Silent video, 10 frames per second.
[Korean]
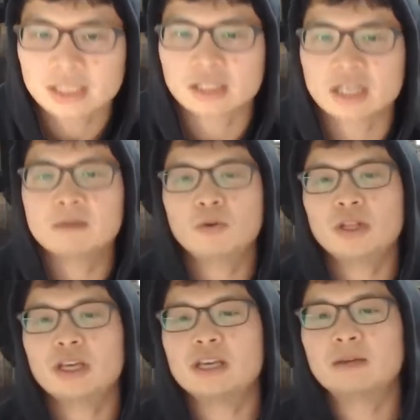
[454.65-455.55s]
아직
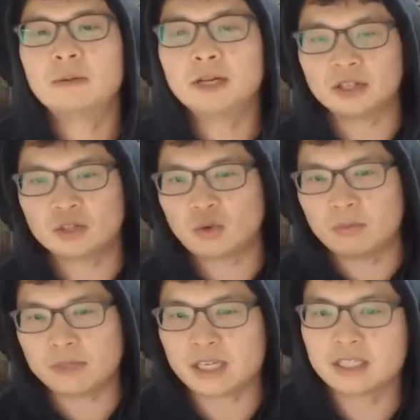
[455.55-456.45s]
일본의 일반적인
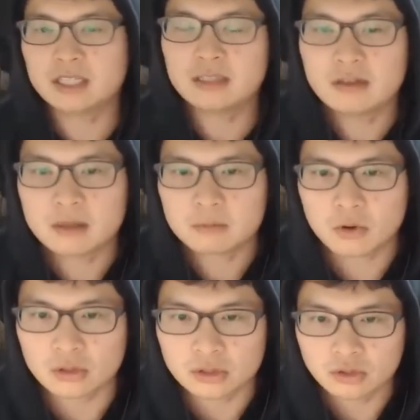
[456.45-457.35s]
소비자는
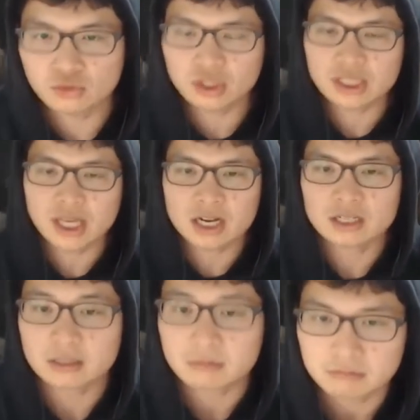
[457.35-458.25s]
뭐
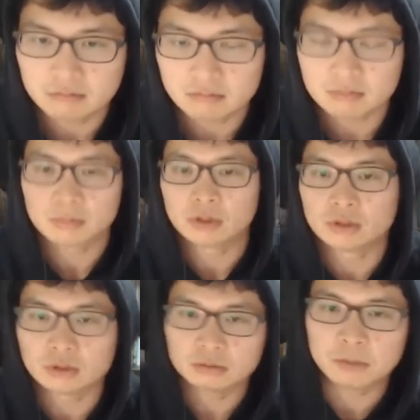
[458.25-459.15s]
수치상은
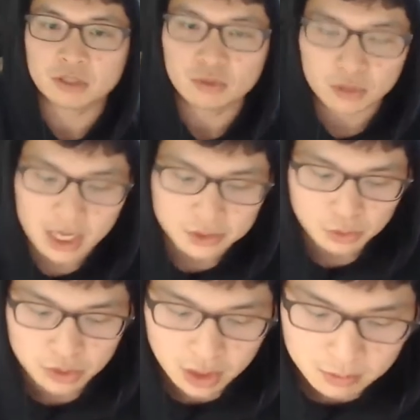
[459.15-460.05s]
뭐 비트코인 안
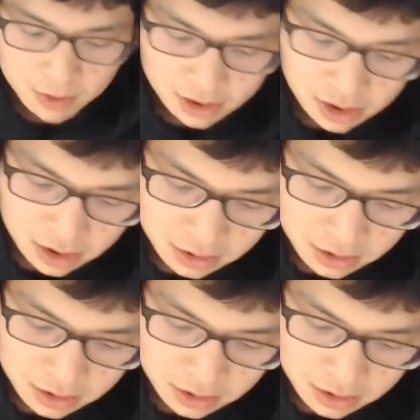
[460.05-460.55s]
쓰고 있다는 말이지.